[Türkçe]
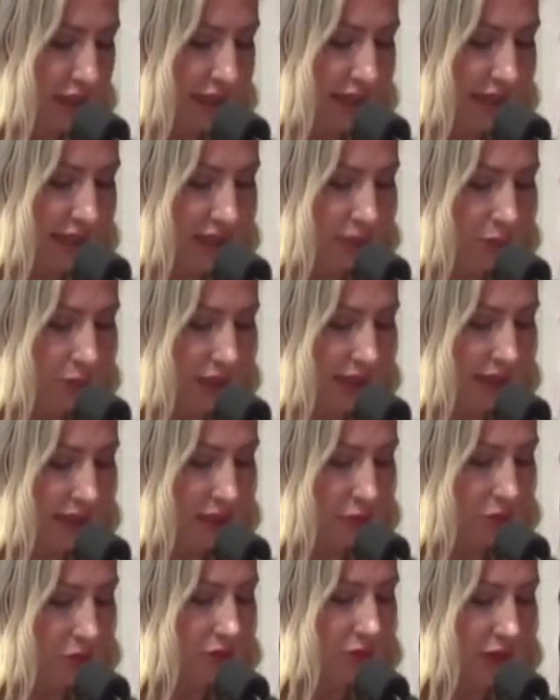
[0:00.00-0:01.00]
kendi
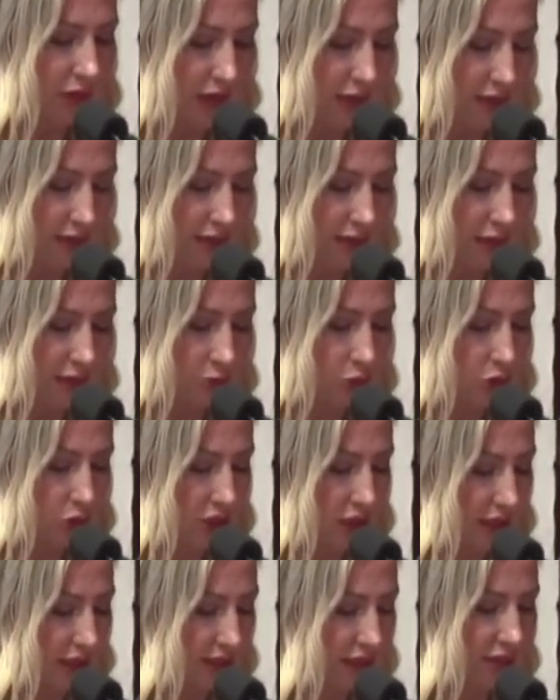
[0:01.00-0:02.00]
milletimin verdiği
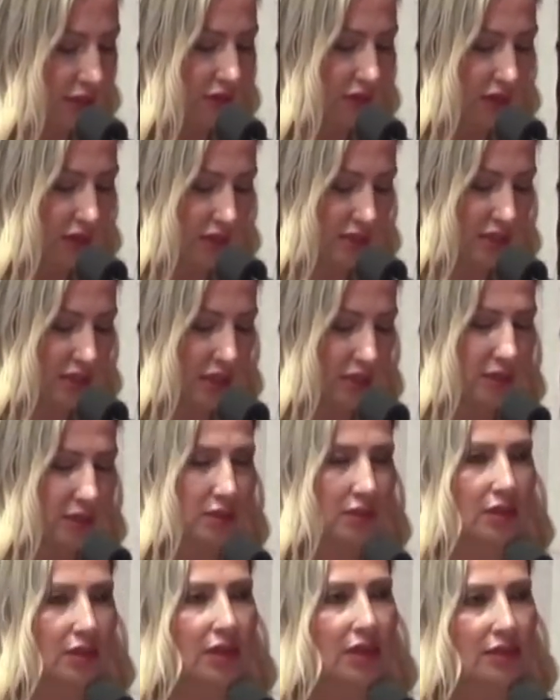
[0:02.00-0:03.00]
mücadele ve
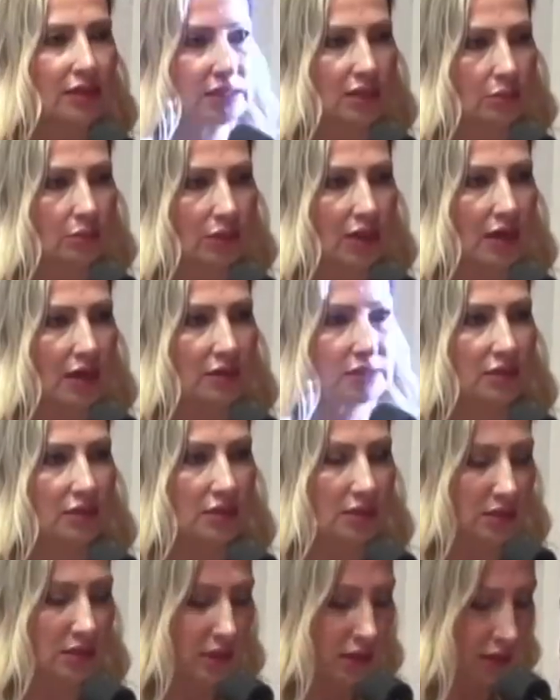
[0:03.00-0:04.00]
kazandığı
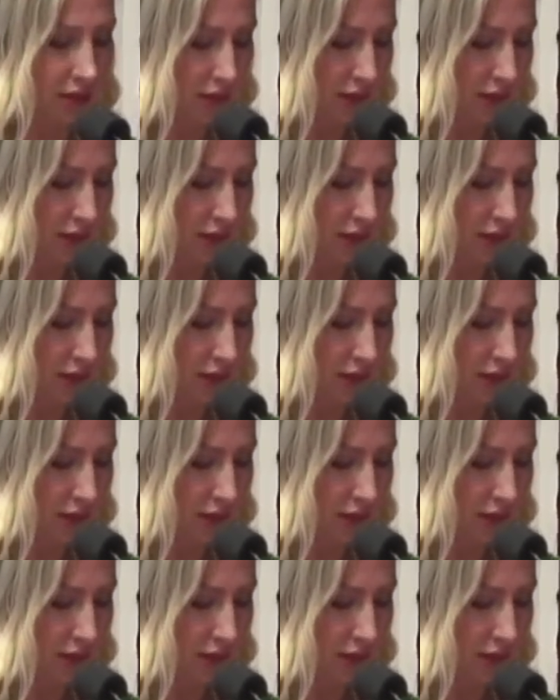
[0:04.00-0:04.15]
edinimlerdir.